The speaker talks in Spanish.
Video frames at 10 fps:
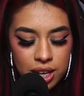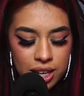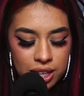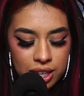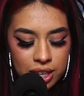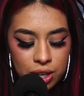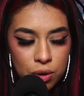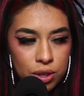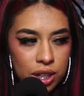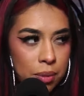Y
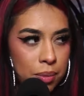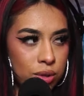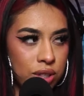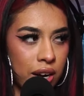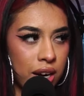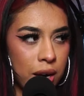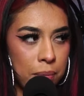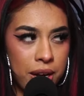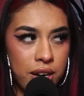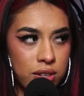como también me gustaba
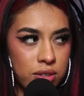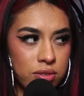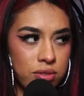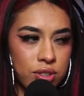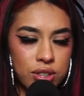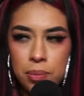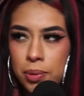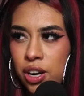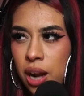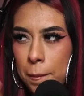rapear, o sea,
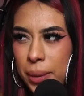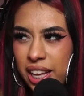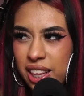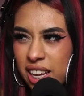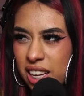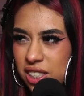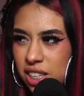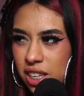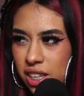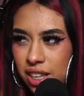pero en la peda y
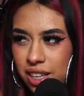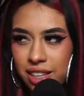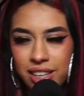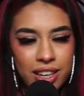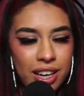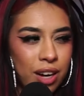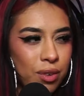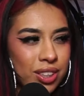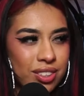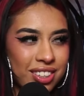así. De que ya
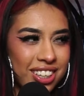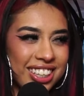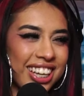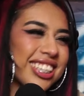cuando, ya